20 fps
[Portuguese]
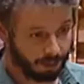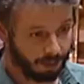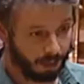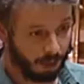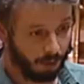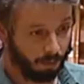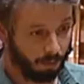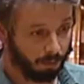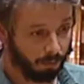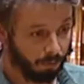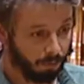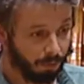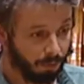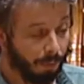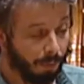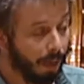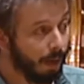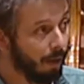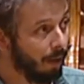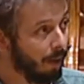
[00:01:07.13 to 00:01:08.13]
são
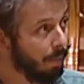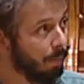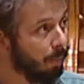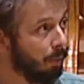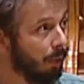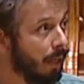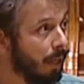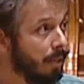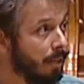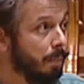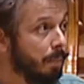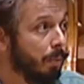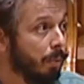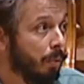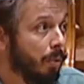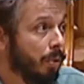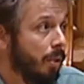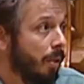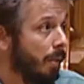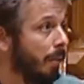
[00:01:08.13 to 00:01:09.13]
da maior importância,
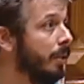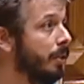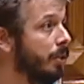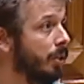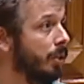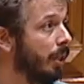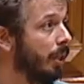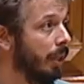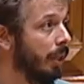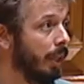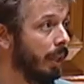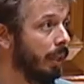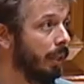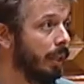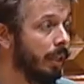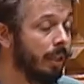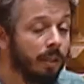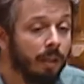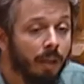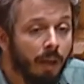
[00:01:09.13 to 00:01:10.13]
porque se não existirem
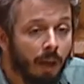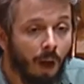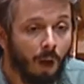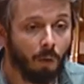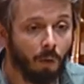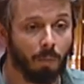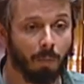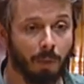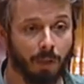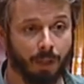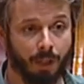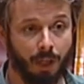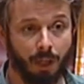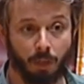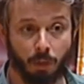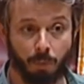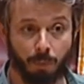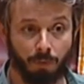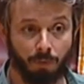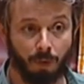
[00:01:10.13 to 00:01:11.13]
ali, algumas
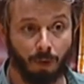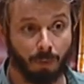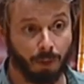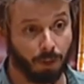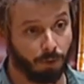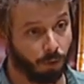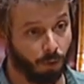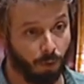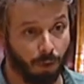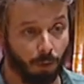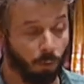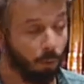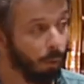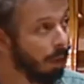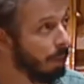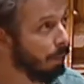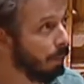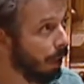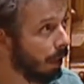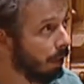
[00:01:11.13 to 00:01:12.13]
delas provavelmente só em
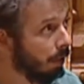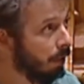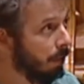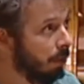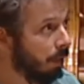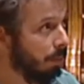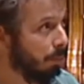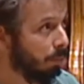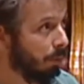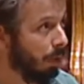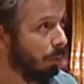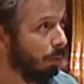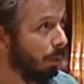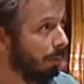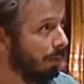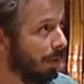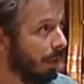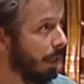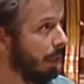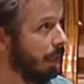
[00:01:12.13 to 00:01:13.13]
Coimbra, e portanto
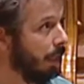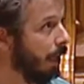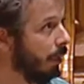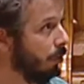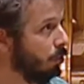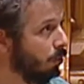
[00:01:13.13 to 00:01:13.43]
obrigaria a